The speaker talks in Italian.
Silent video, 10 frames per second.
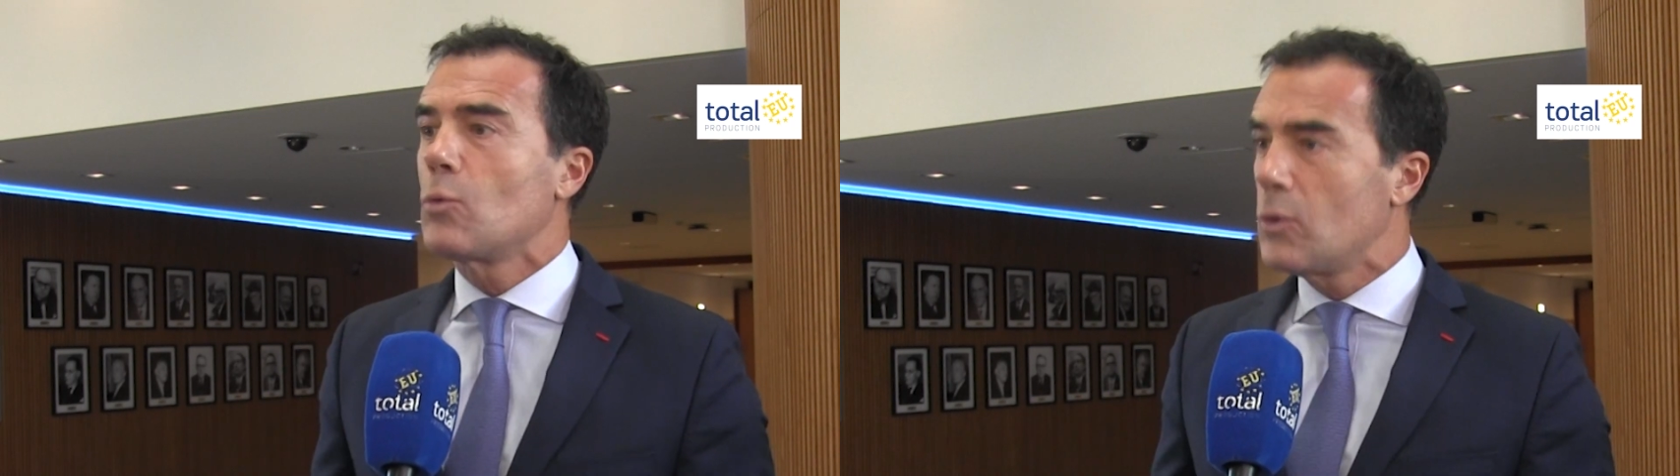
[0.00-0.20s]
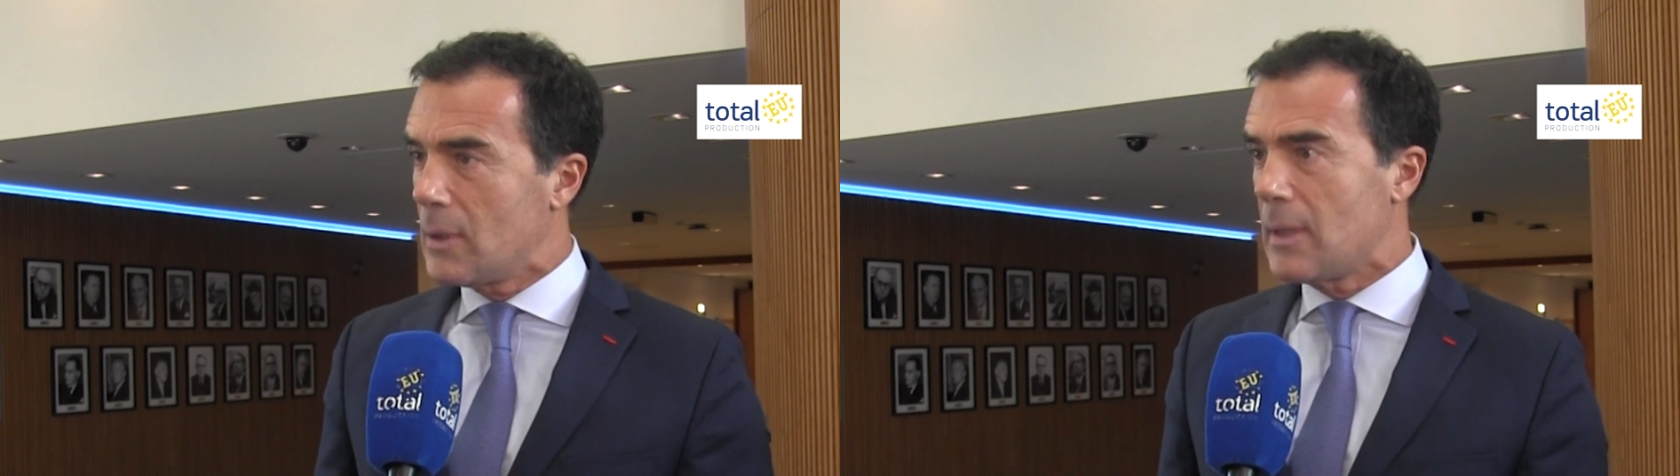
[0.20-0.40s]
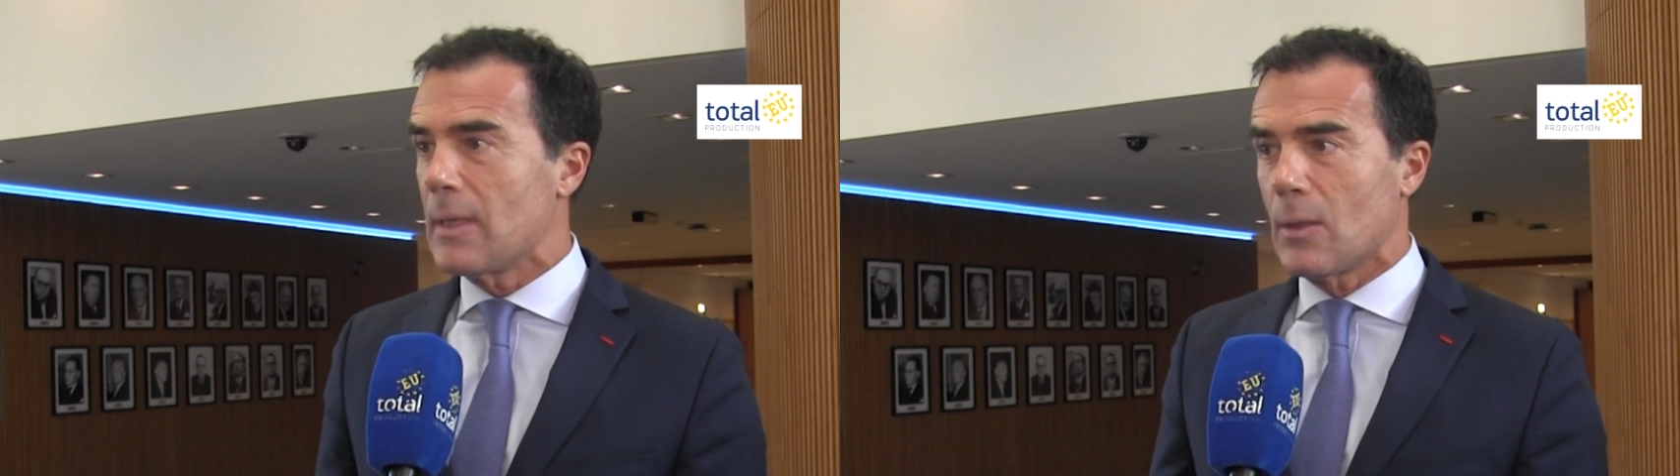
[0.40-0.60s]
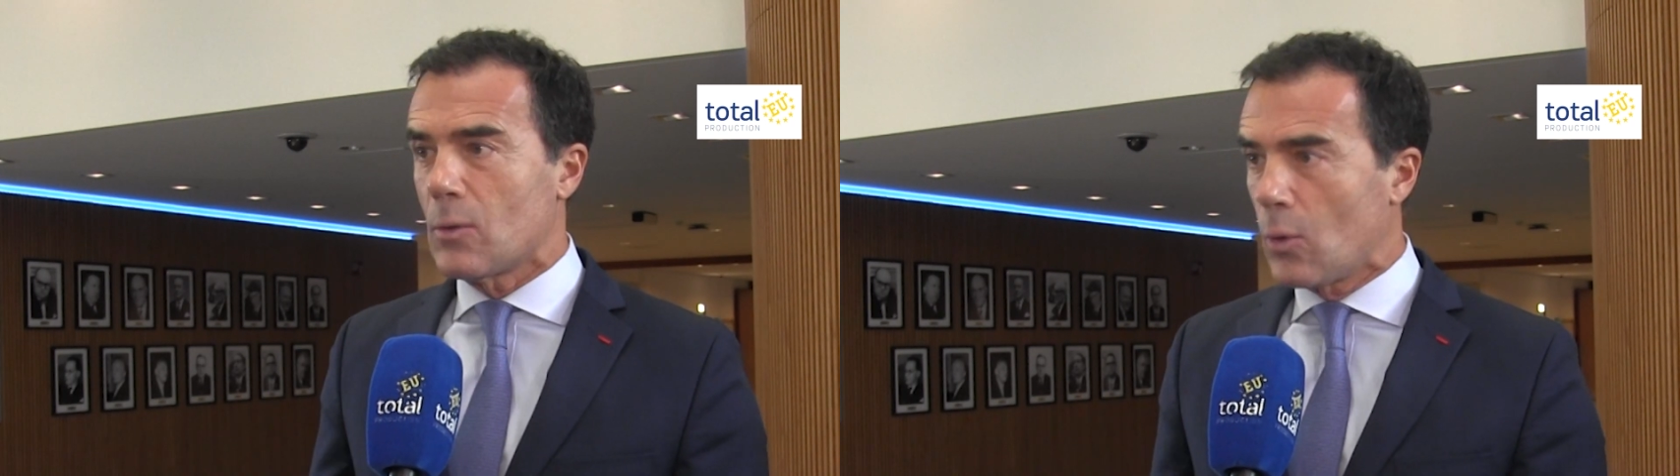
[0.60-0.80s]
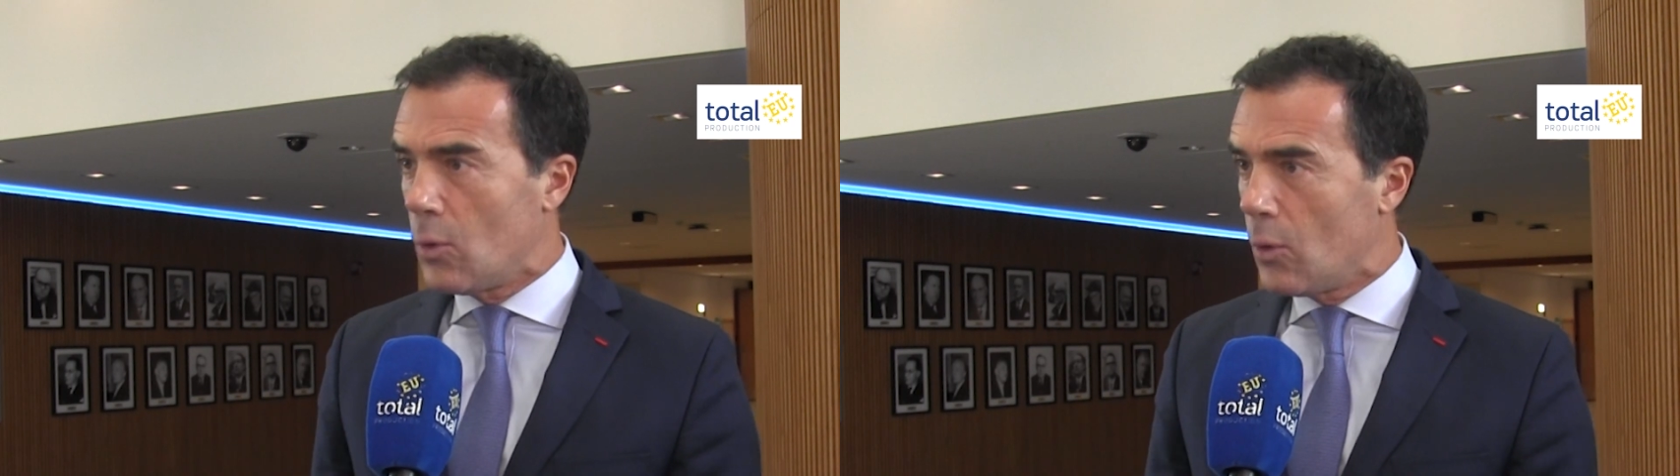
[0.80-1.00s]
tutti
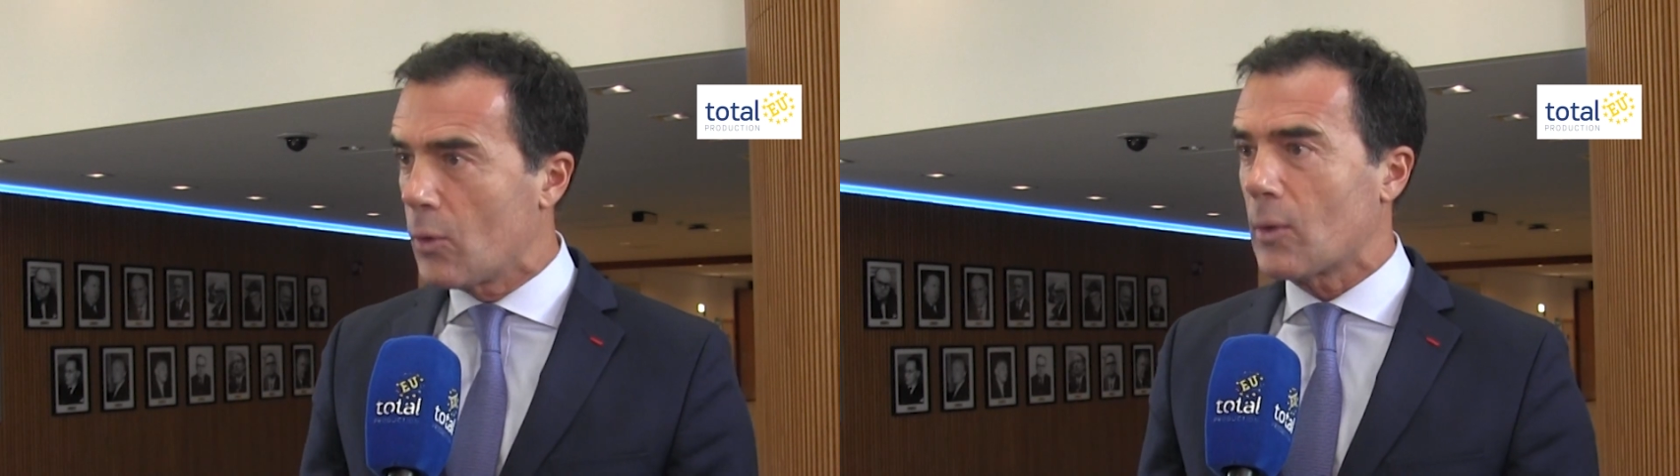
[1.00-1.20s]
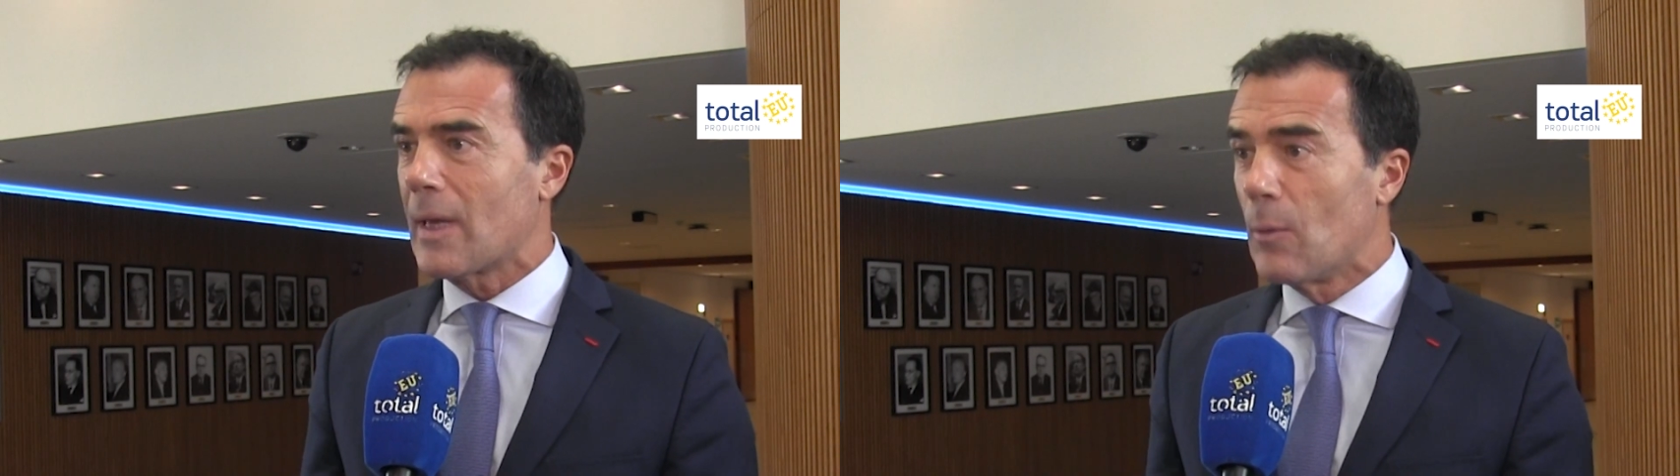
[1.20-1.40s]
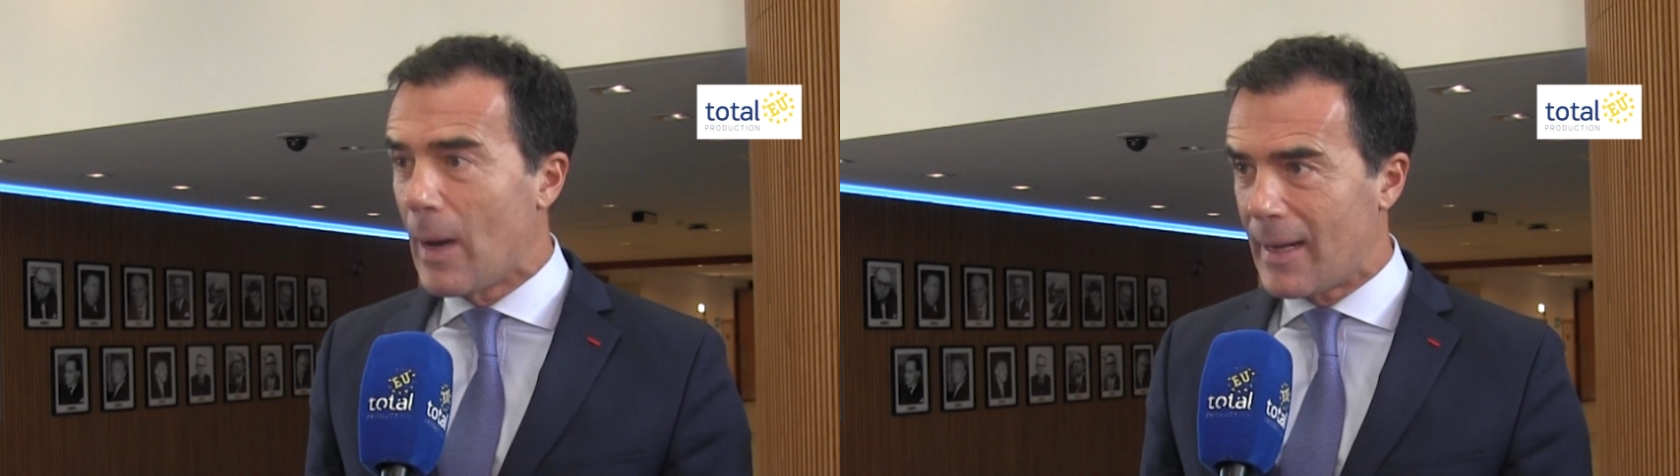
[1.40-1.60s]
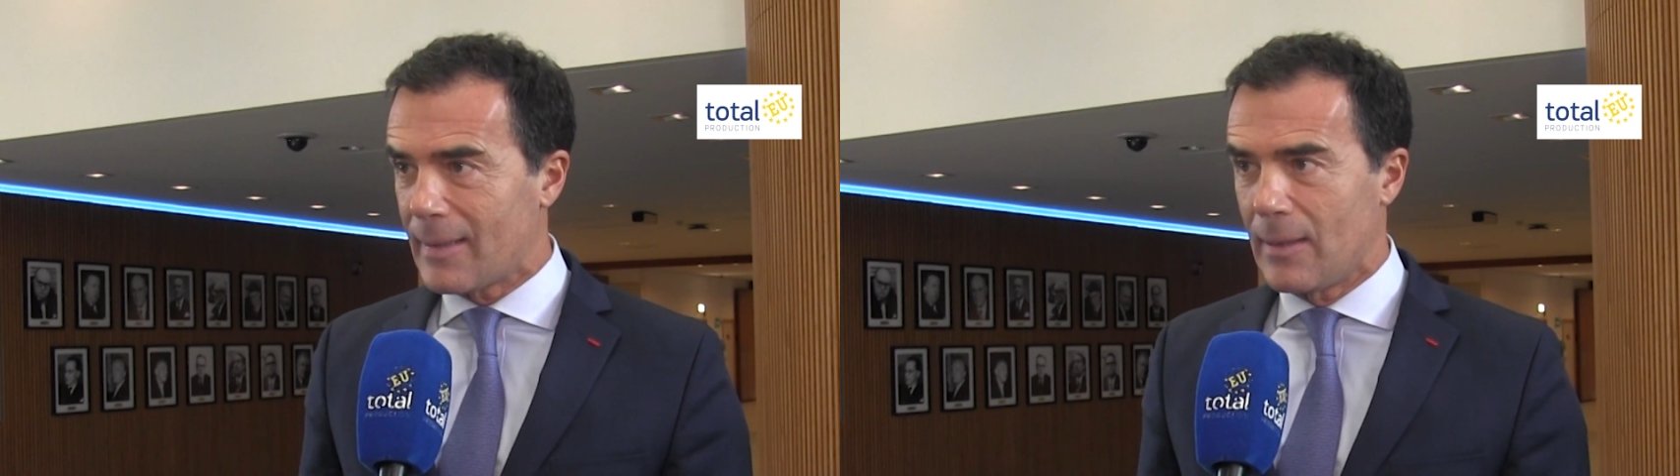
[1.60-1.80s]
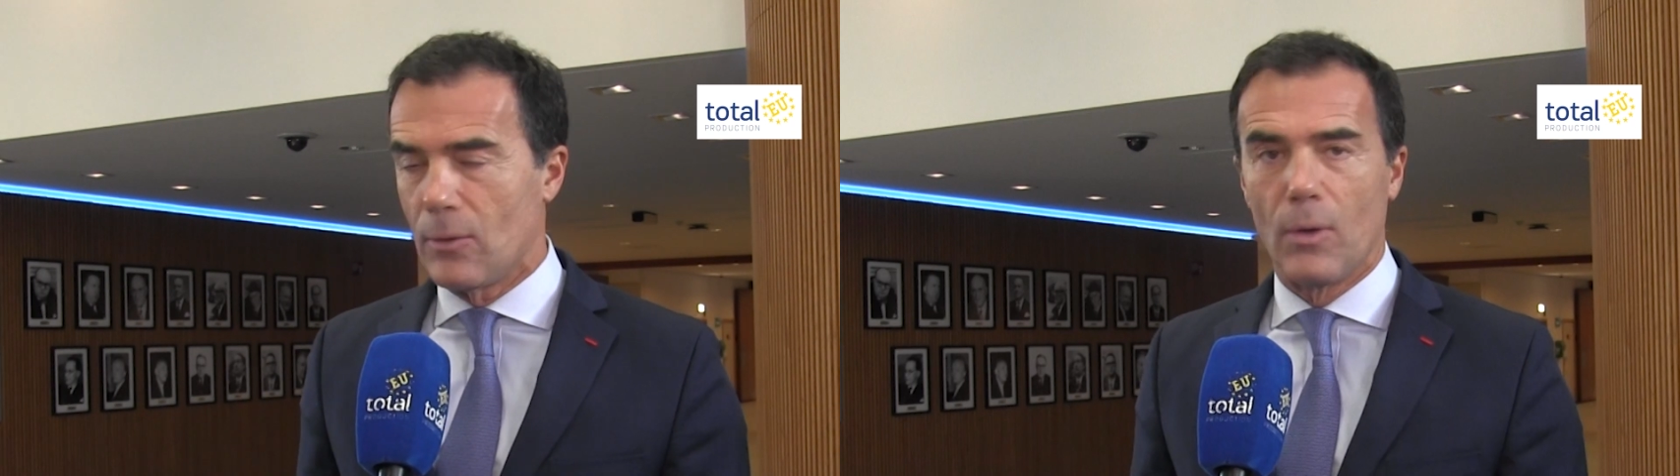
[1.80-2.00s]
coloro che
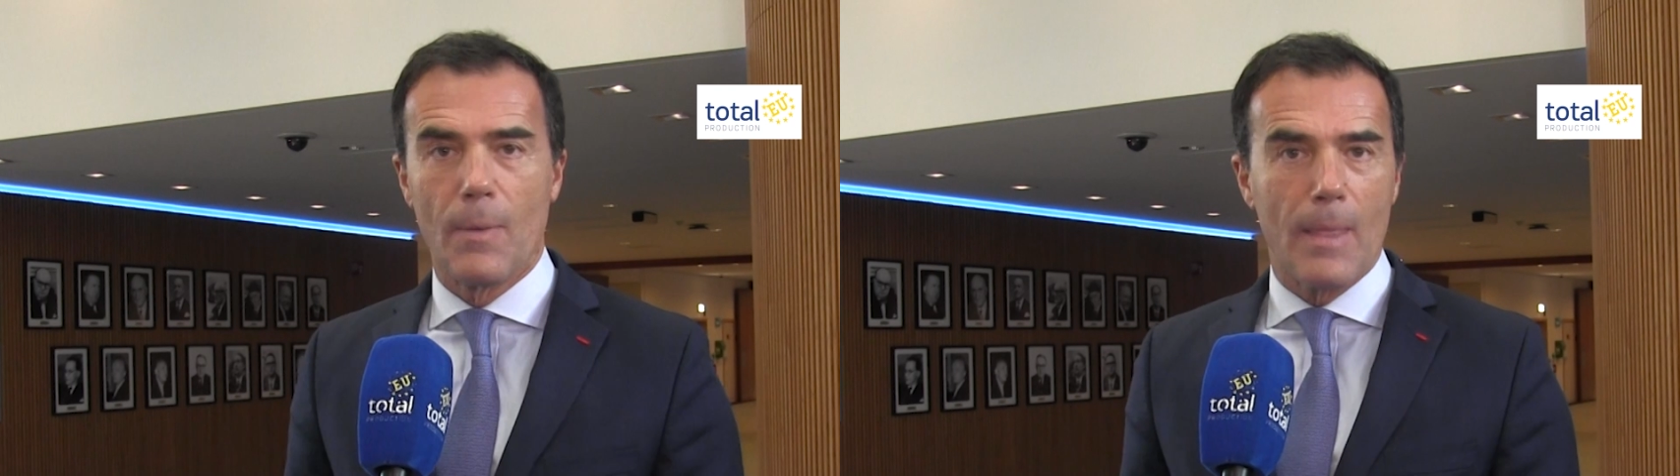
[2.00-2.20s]
guardano